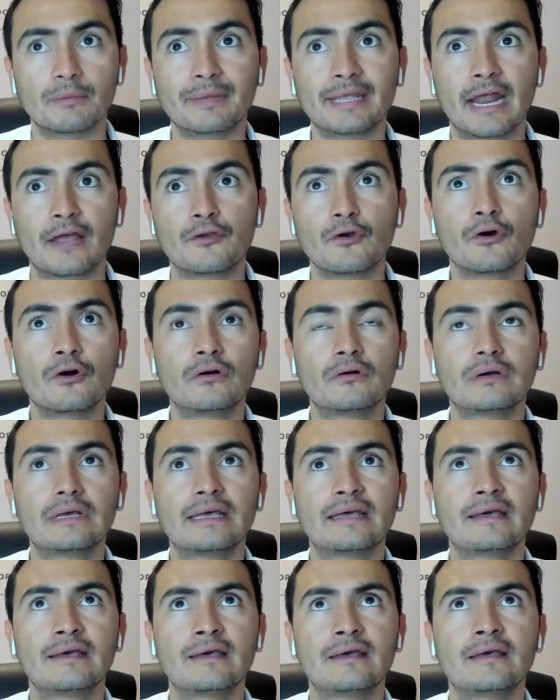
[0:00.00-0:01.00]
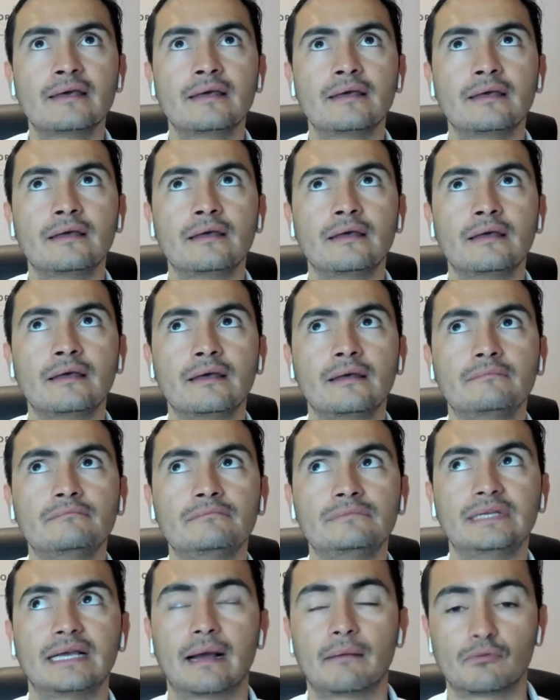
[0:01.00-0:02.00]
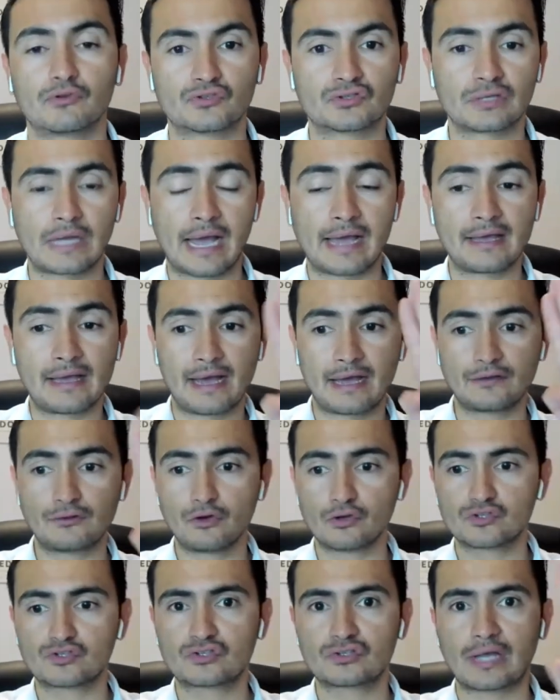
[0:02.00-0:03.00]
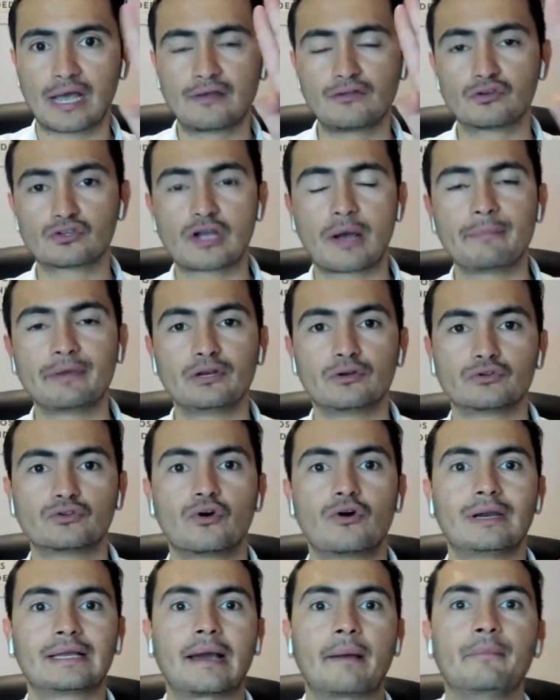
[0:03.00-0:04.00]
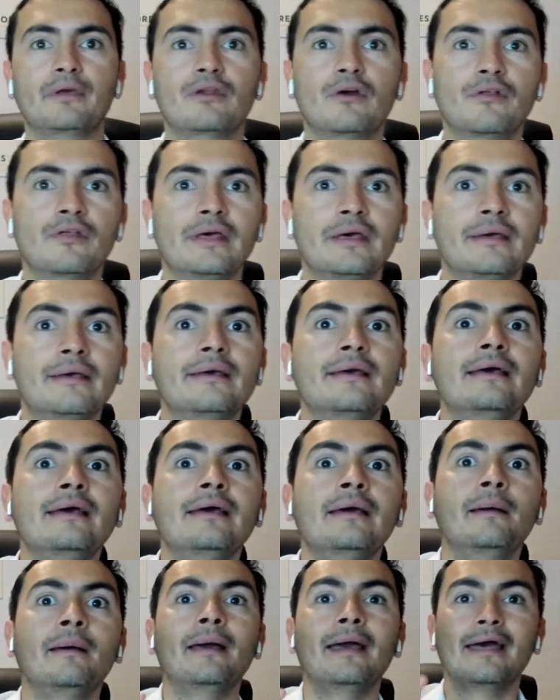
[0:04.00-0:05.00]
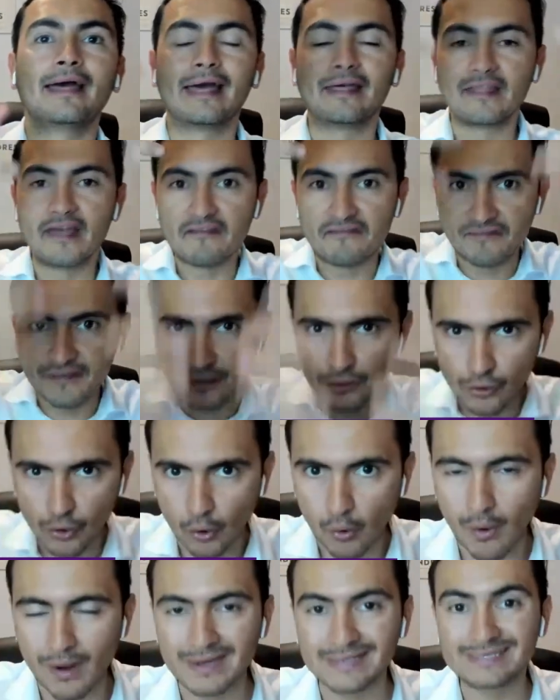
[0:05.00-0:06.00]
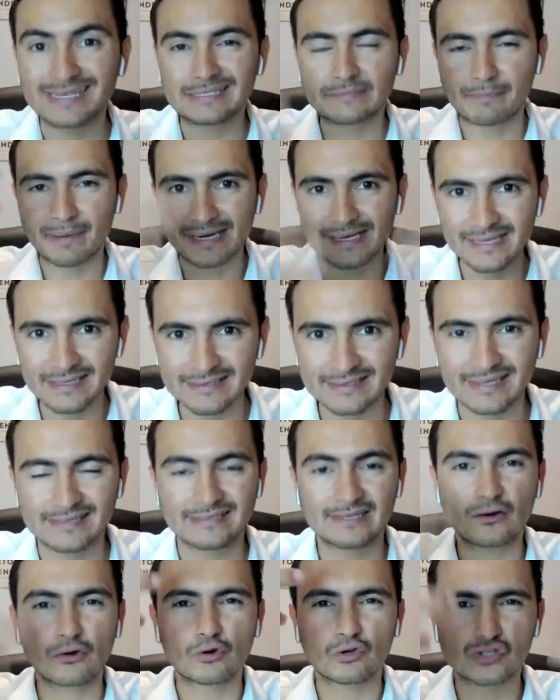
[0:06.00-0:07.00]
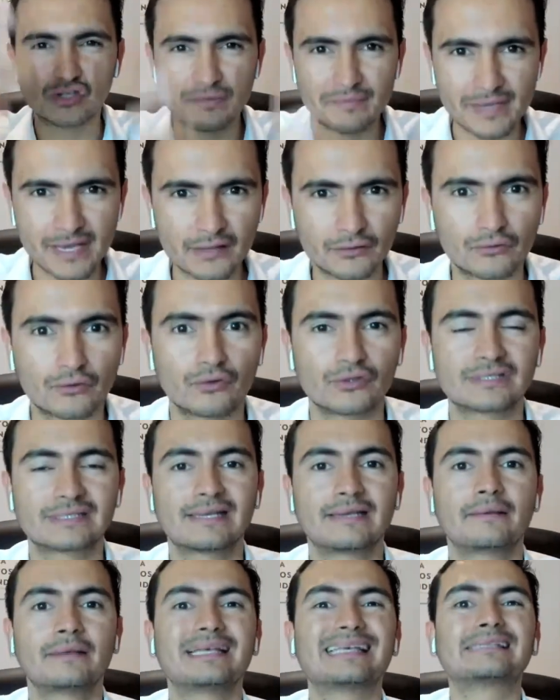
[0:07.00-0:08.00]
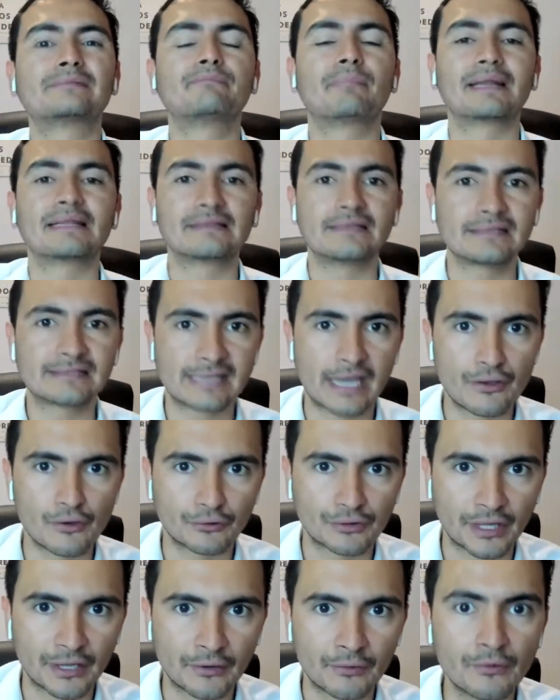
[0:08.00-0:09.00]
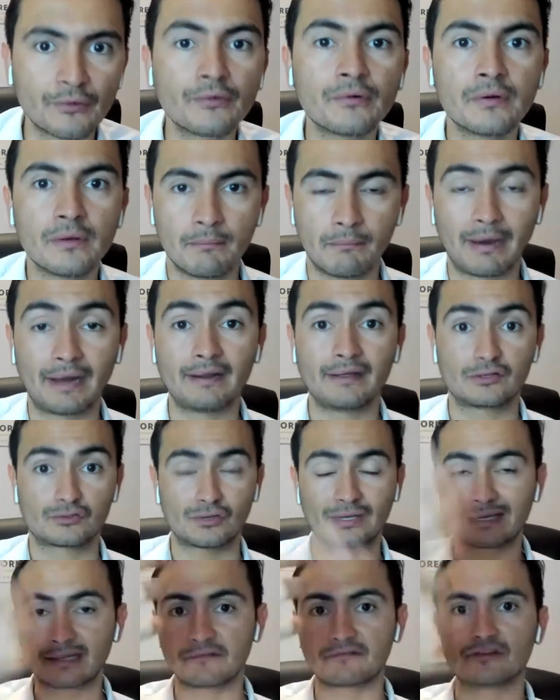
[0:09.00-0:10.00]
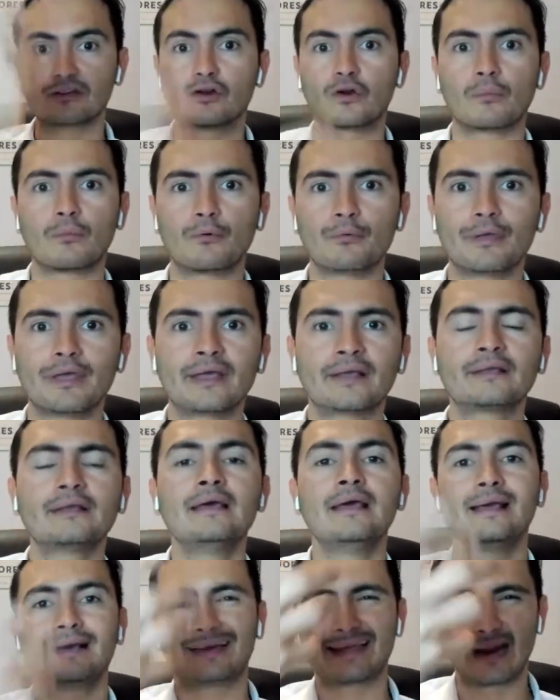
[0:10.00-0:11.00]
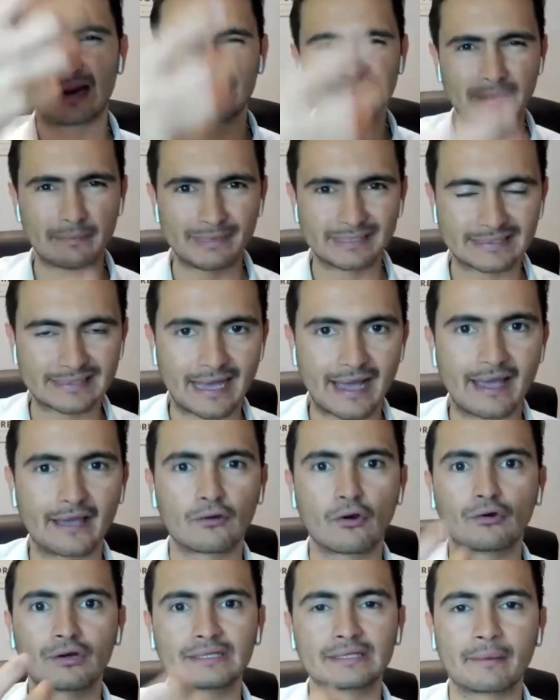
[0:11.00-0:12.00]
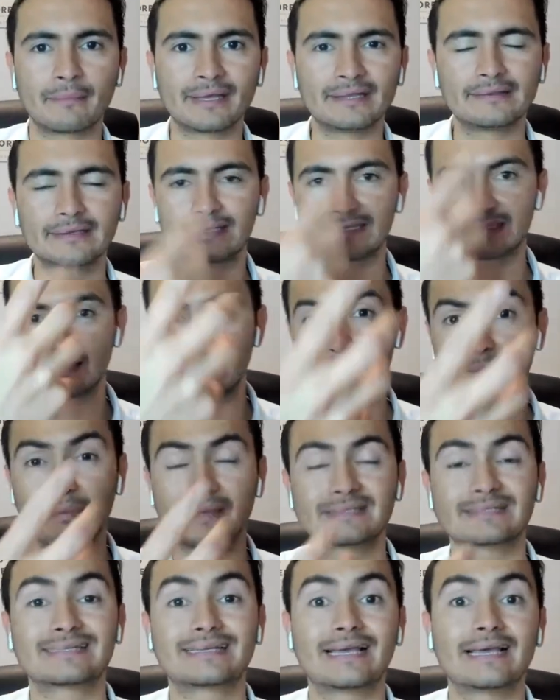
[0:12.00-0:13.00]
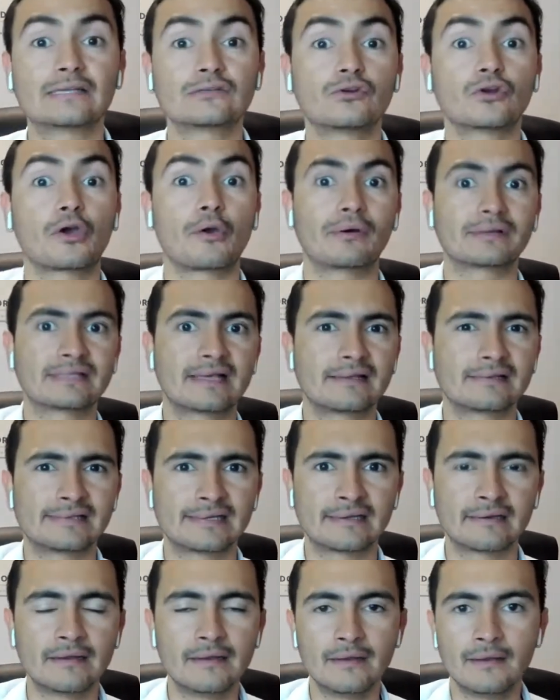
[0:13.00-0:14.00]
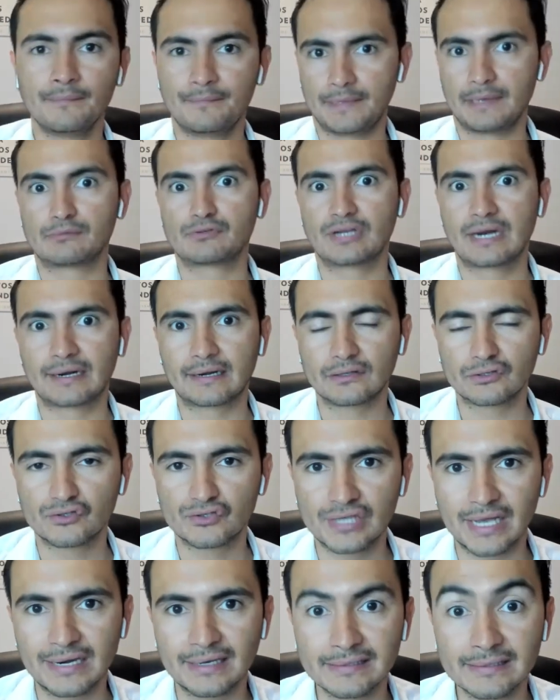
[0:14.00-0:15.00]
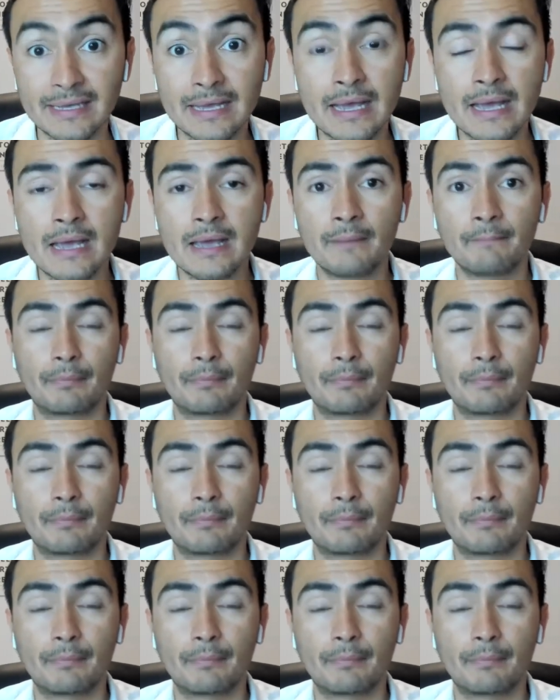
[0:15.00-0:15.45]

Pues mira, yo, eh, eh, digamos, hay, dos, hay dos caminos, ¿no? El camino de eh, defino cuál es esa experiencia, ese conocimiento, ese expertise que yo tengo, ¿vale? Eso hay que definirlo muy bien, crear ese mensaje concretamente, que sepas qué es lo que vas a decir, digamos, en las redes sociales.